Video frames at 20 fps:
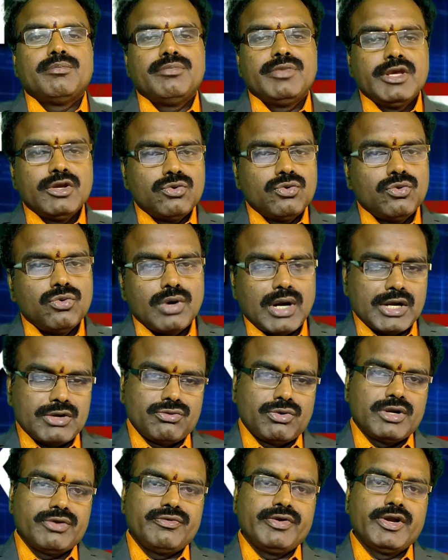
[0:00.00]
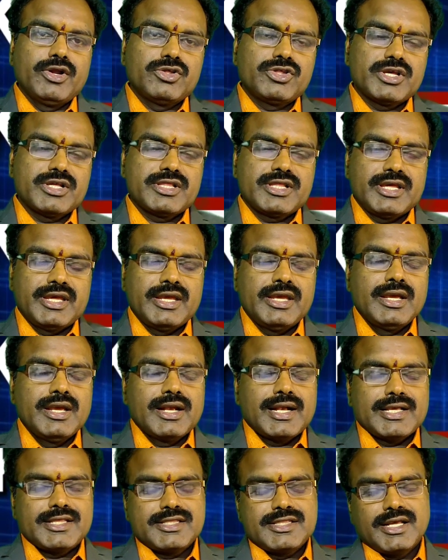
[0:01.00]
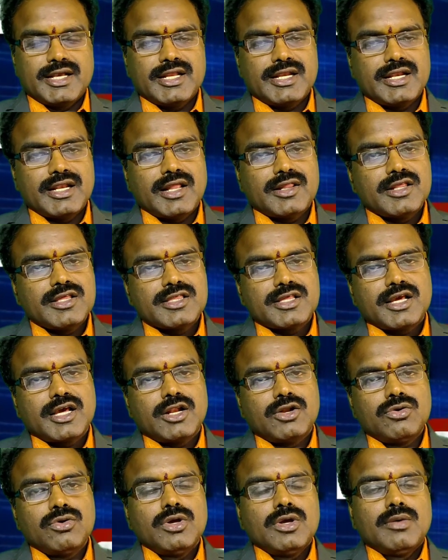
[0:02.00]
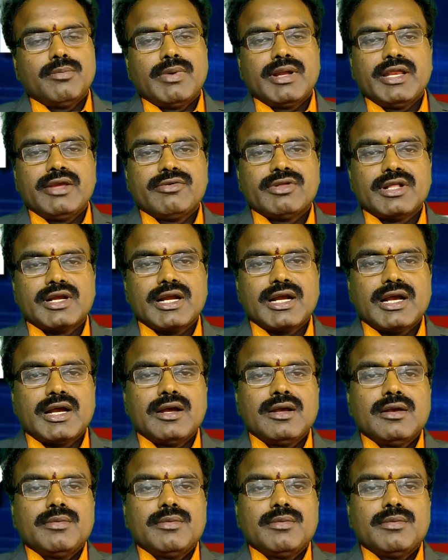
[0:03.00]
మీకు అటువంటి వీడియో చేసి ఖచ్చితంగా నేను అందించగలను మరి ఈ విధంగా